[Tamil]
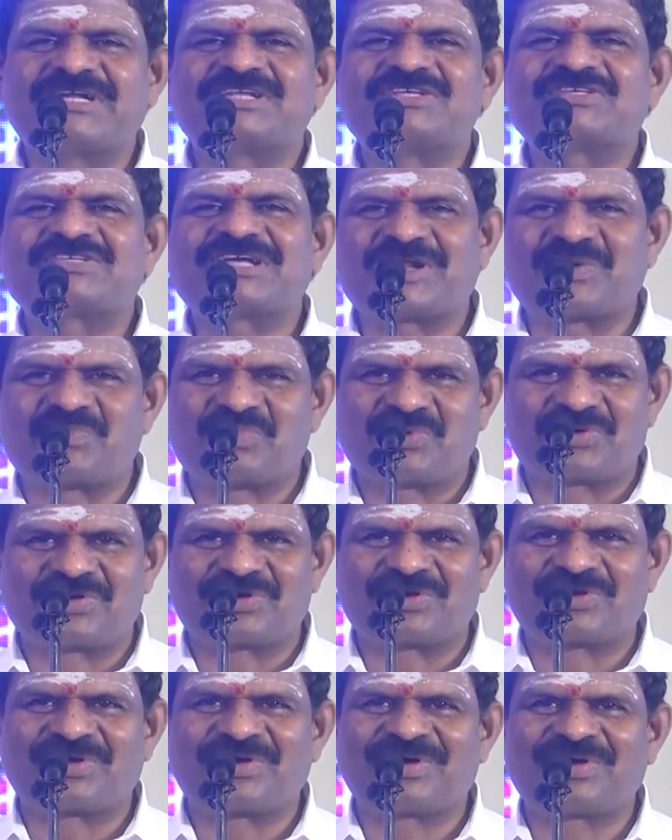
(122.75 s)
பட்டு சட்டை
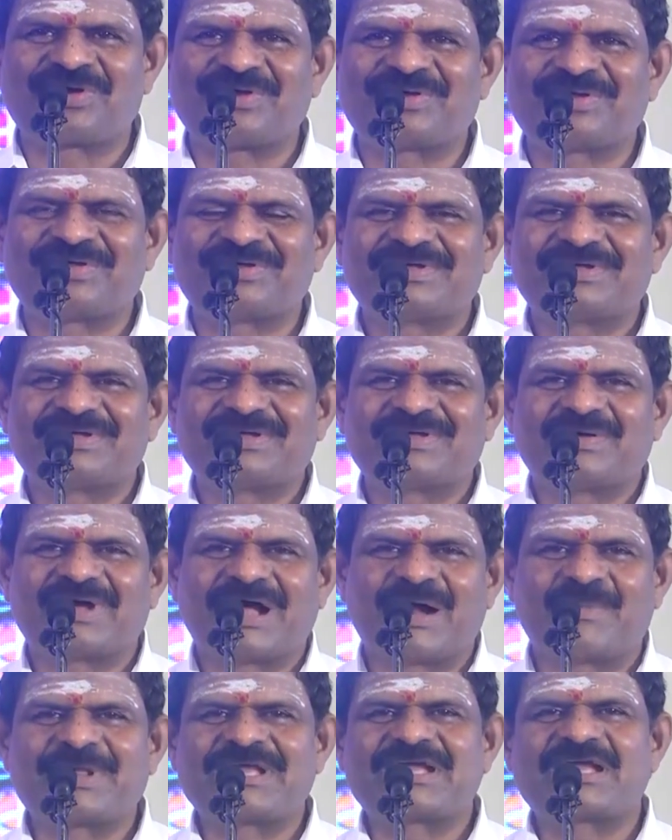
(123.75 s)
போட்டுக்கணும்
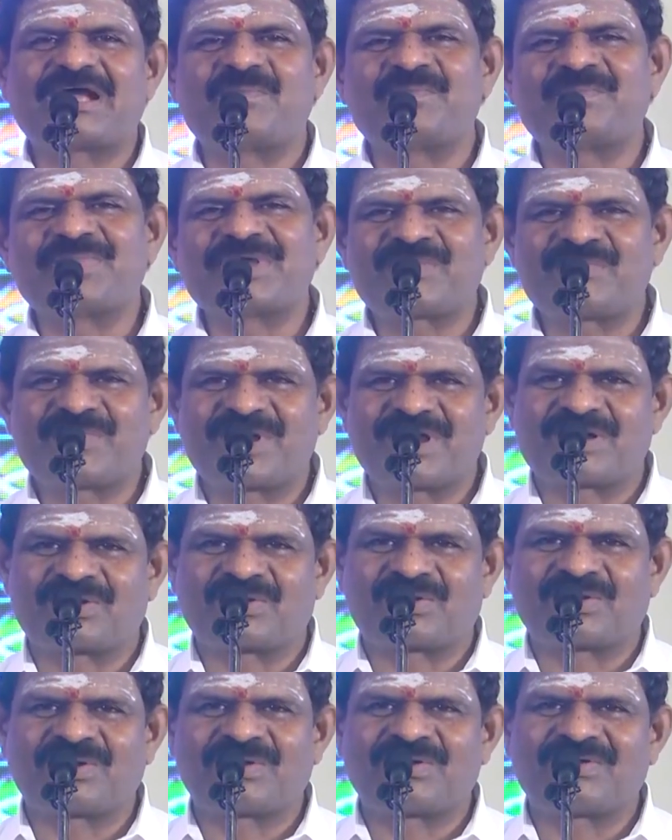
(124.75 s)
அப்படியே கம்பீரமாக
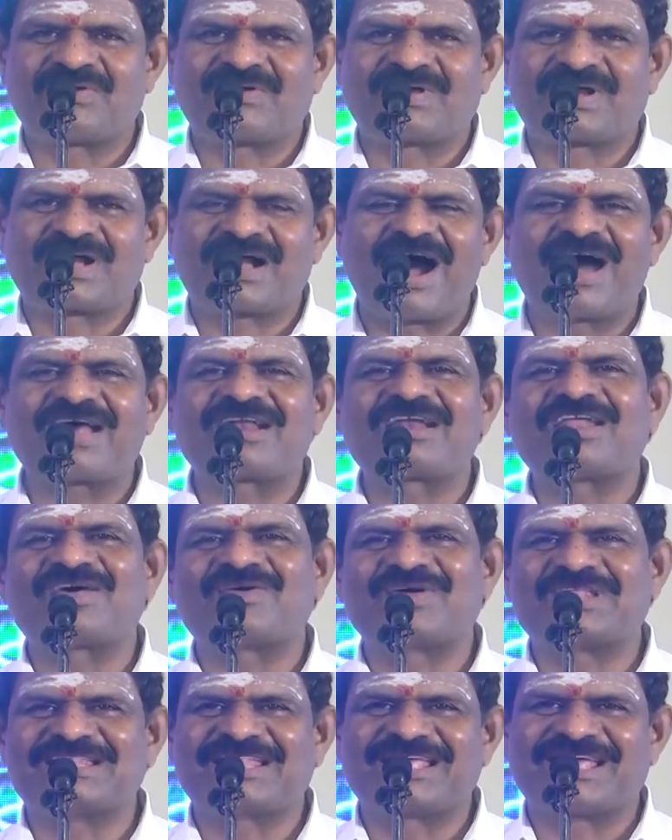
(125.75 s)
இருக்கணும்
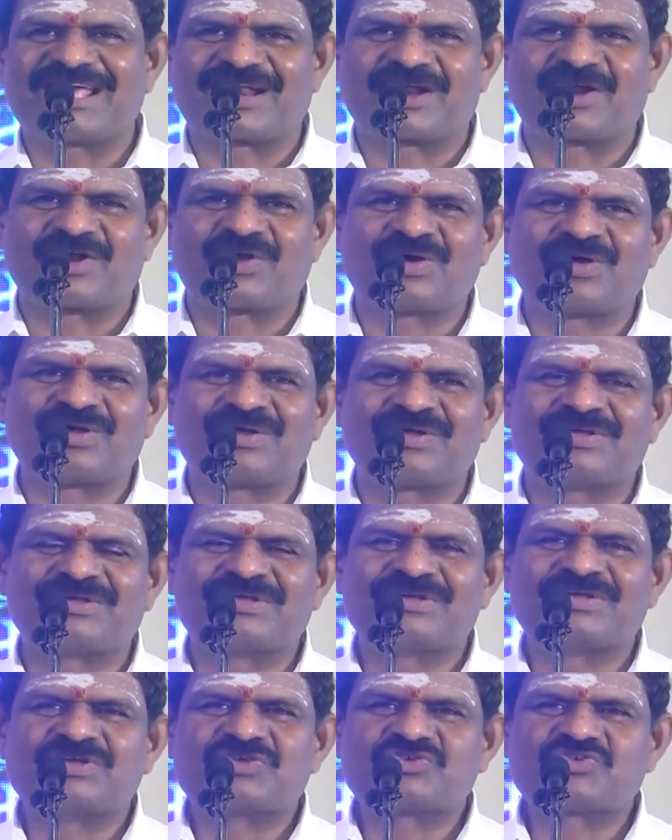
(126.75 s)
காரில் வந்து இறங்கணும்
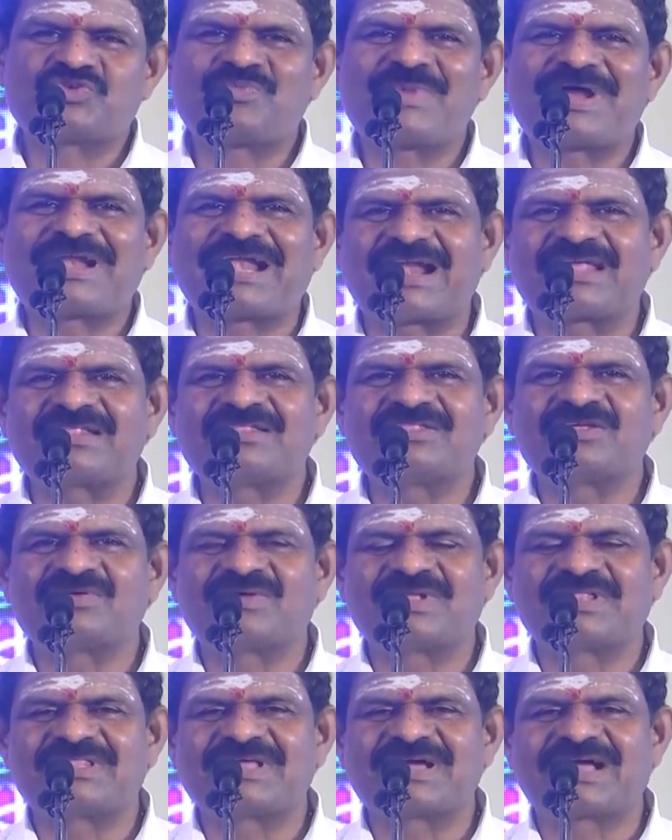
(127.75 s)
சும்மா
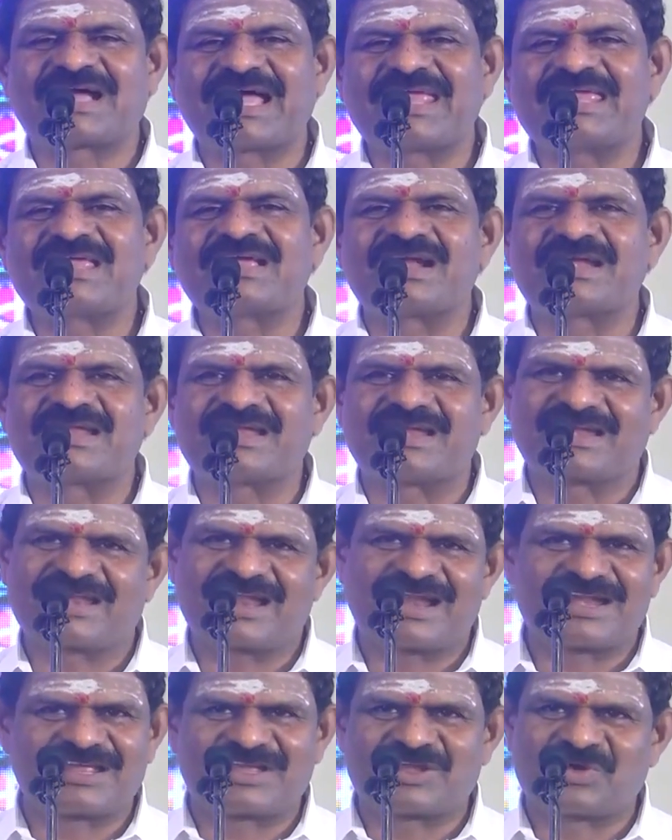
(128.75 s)
நடந்து வந்து கை
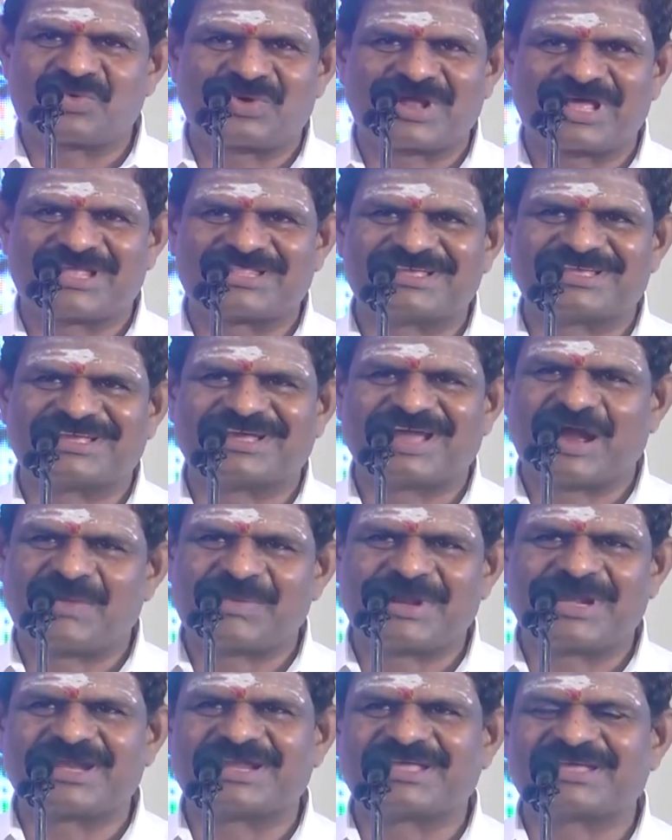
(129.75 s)
கட்டிட்டுலாம் நிற்கக்கூடாது
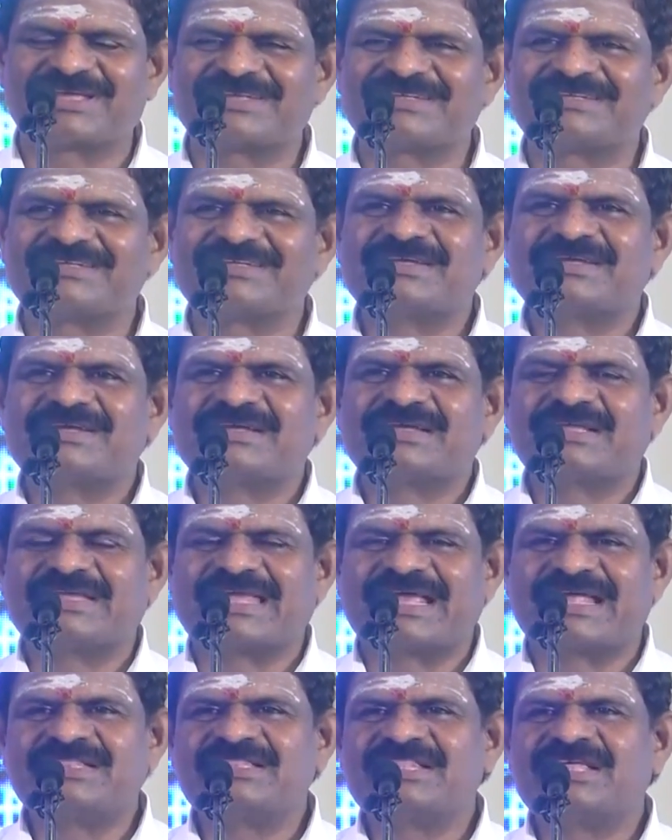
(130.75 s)
அப்படின்னு
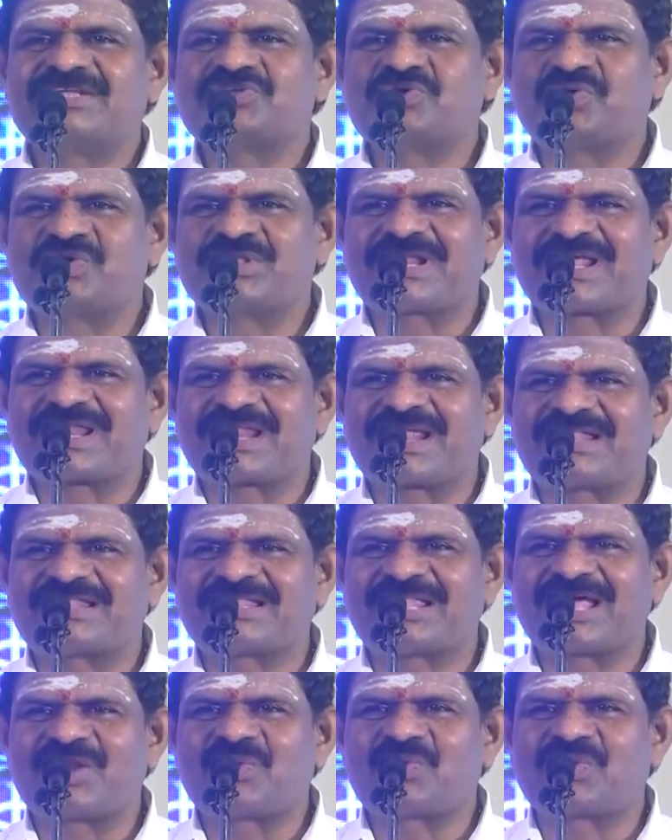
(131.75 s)
எந்த ஜோதிடராக
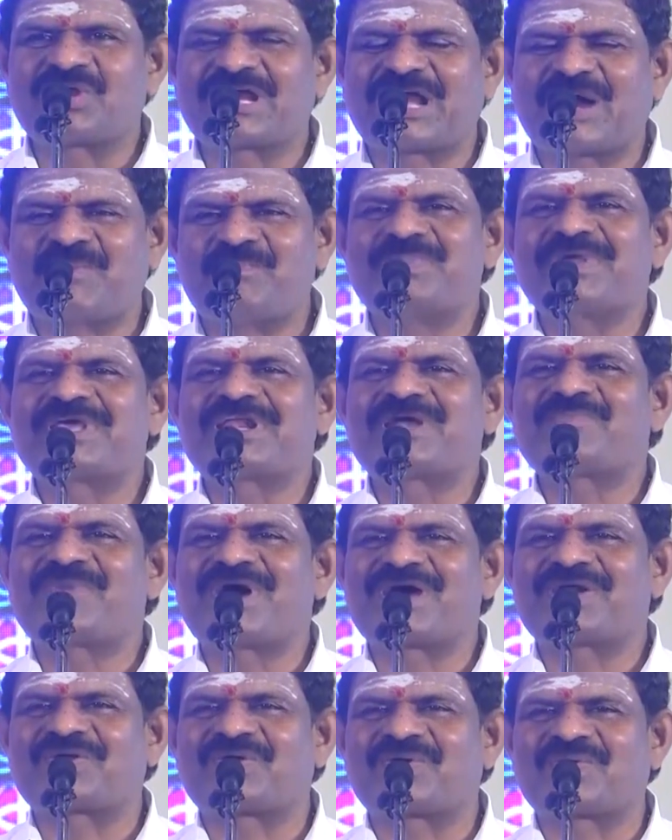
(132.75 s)
இருந்தாலும் ஒரு
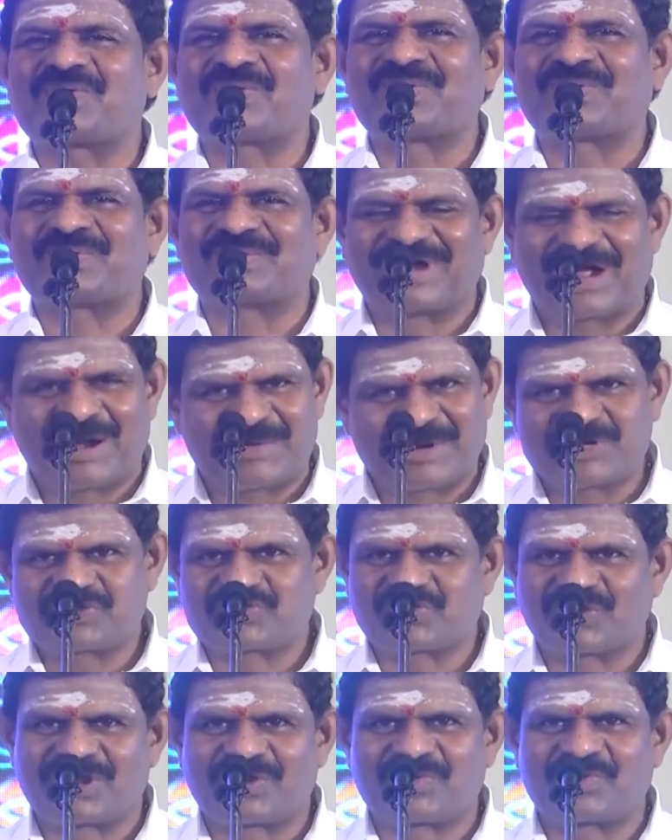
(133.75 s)
கம்பீரமாக இருக்கணும்
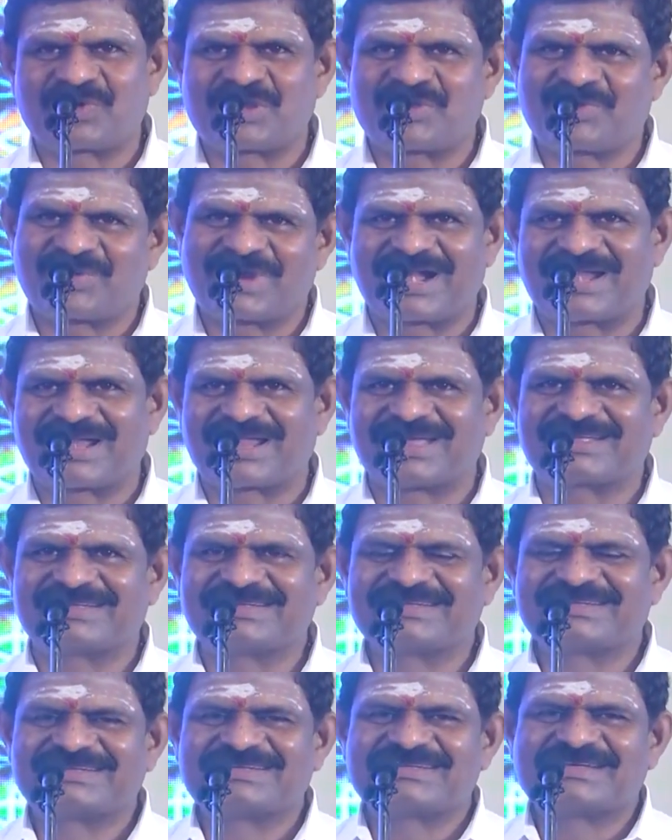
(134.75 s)
அப்படின்னு சொல்லக்கூடியவங்க
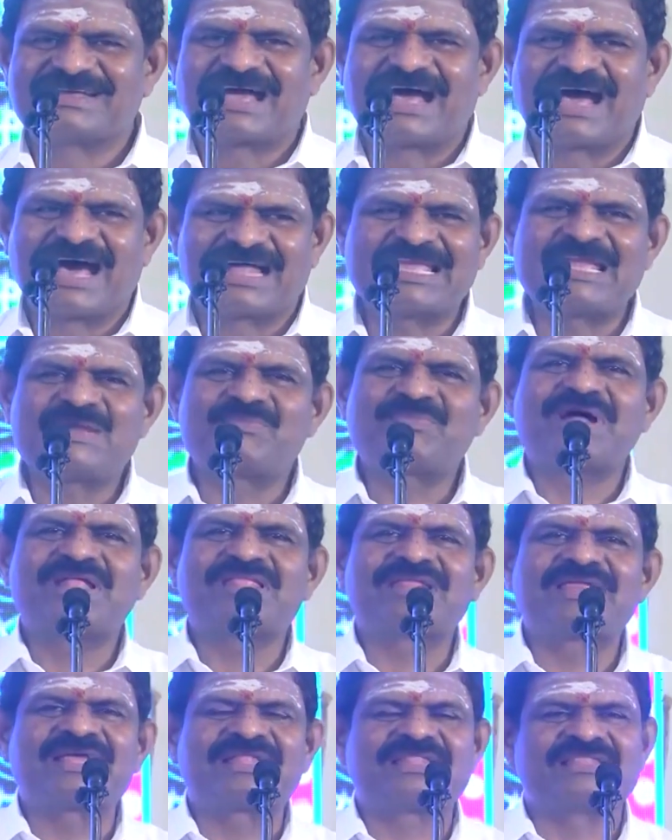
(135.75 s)
அண்ணன் அதே
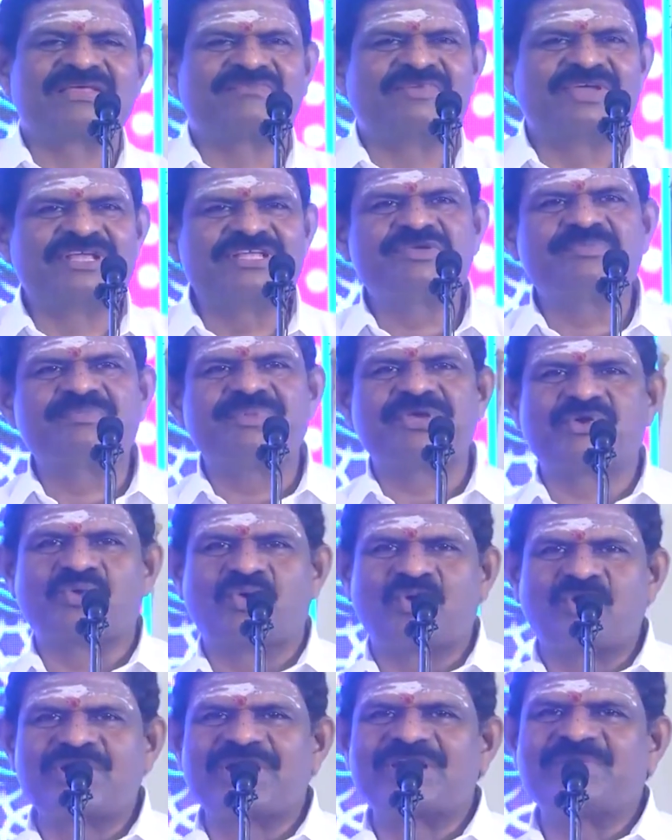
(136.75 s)
மாதிரி அந்த விஜிபி
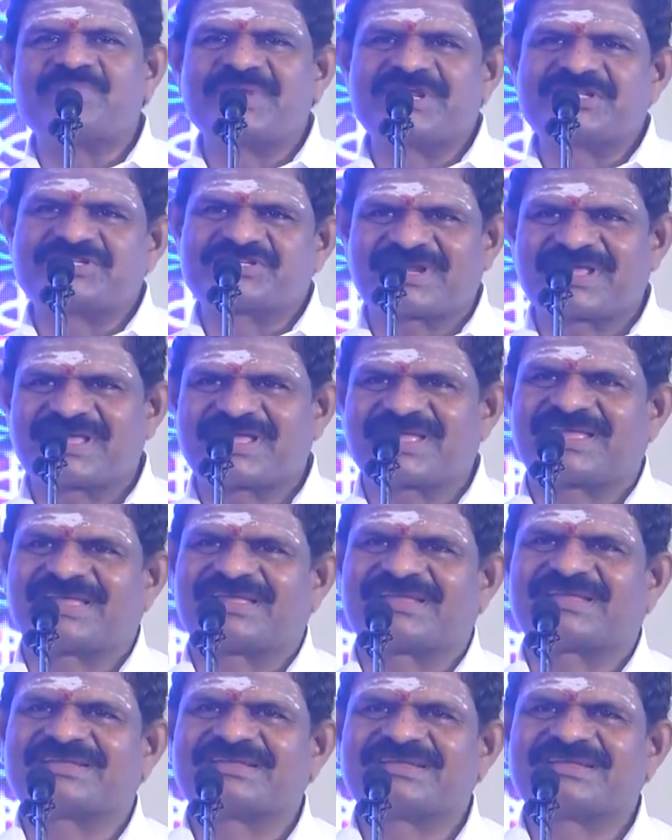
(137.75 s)
கோல்டன் பீச்சில்